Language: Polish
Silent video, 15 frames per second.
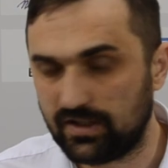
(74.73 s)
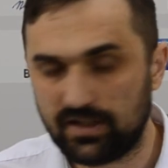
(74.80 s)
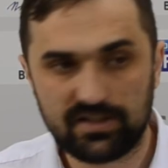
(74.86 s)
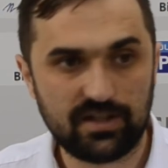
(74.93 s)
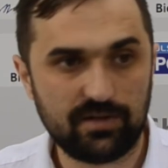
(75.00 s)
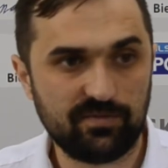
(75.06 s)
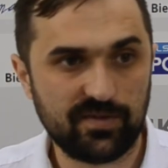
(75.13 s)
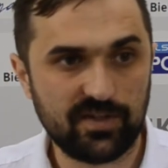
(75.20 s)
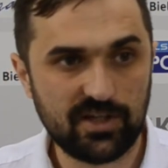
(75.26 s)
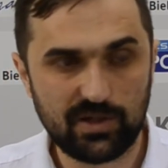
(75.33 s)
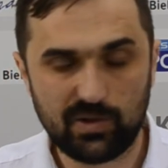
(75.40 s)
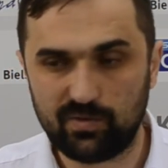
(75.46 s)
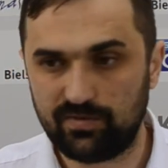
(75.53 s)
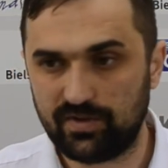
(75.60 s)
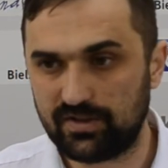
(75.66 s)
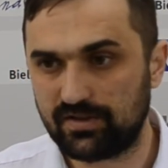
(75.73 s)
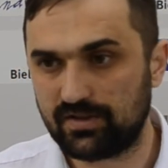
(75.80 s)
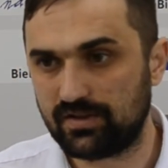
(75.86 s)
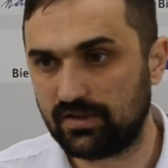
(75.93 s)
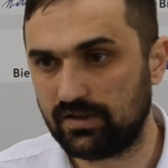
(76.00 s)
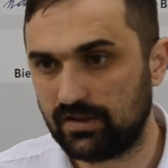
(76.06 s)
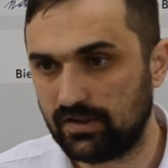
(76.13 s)
Nie znam wyniku,
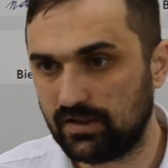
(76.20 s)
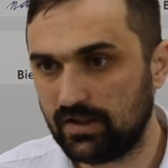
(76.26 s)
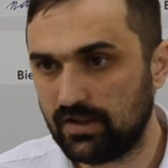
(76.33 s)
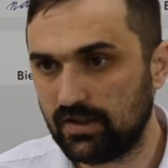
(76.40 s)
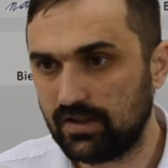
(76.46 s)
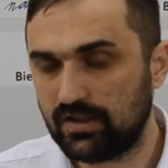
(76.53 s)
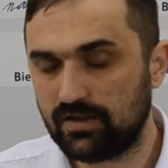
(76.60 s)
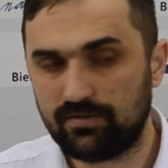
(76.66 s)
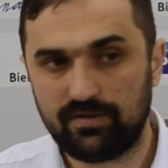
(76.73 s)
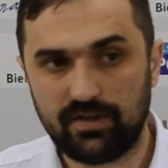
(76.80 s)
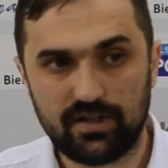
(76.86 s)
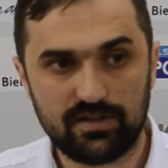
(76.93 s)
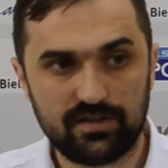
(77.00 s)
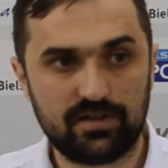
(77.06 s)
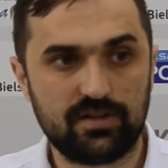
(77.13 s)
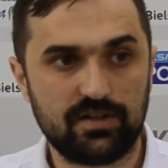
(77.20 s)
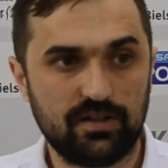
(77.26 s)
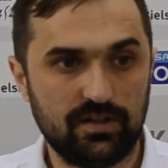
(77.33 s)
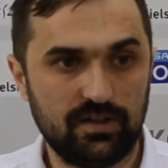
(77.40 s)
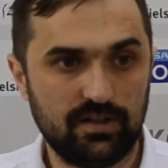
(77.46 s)
więc, e, więc e,